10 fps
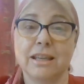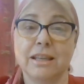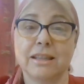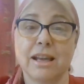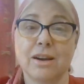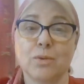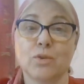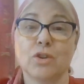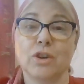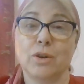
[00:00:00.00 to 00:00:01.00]
не так
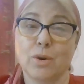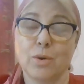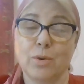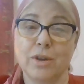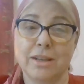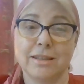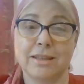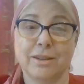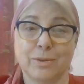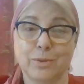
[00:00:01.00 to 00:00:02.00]
уж легко,
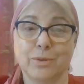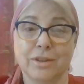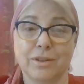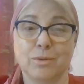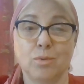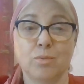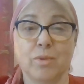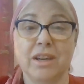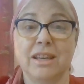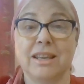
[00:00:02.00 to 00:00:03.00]
если кто-то
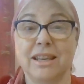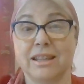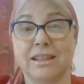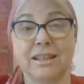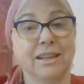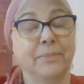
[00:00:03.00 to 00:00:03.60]
думает,